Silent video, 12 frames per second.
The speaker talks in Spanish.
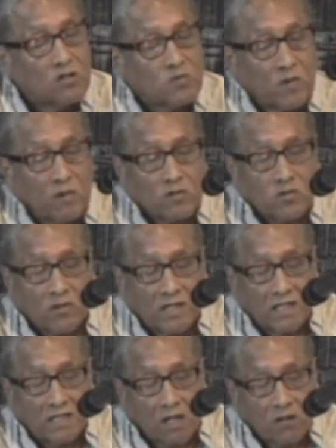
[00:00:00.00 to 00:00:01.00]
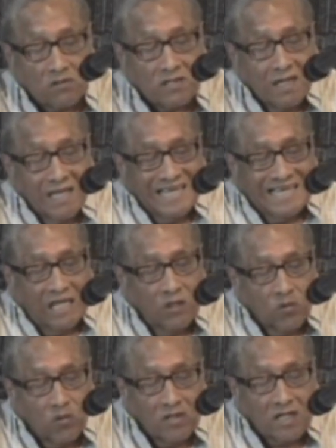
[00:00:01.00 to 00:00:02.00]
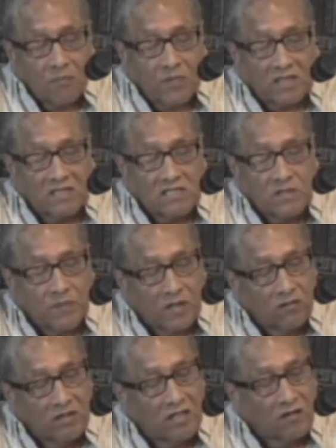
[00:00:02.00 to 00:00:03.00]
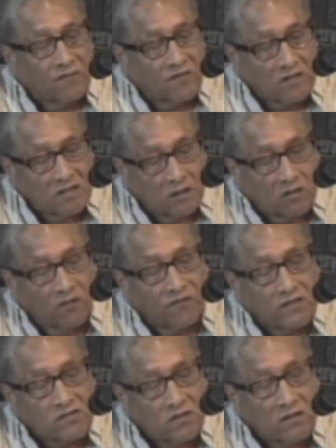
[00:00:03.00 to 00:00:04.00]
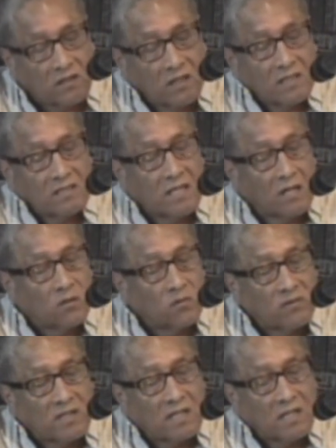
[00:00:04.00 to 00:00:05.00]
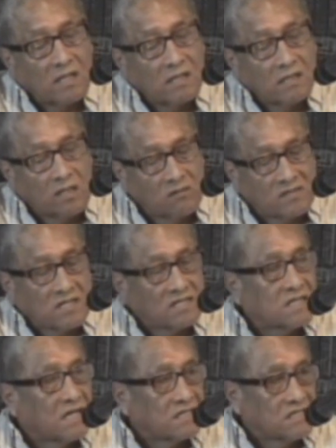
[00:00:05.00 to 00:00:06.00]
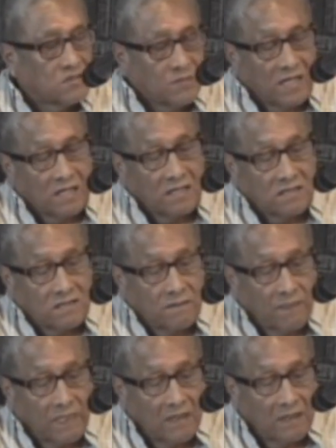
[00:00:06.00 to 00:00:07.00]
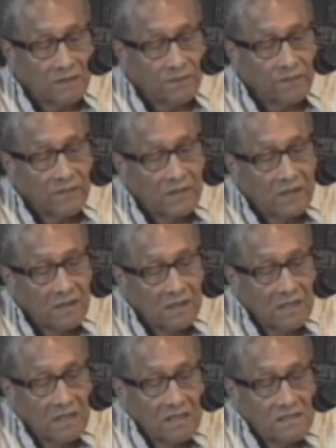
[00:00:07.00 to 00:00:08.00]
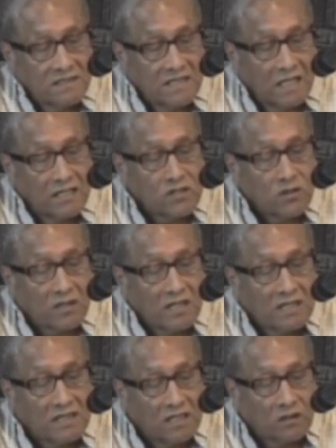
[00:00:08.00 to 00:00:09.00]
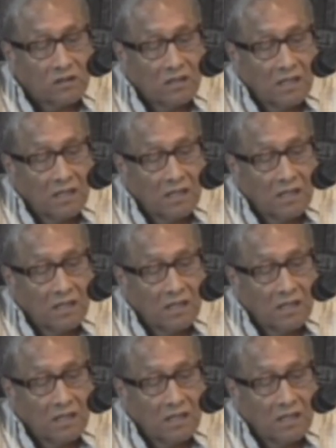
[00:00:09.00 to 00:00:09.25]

y de los pueblos originarios que nunca participaron en la confección de alguna de nuestras cartas magnas. Se ha dicho que el,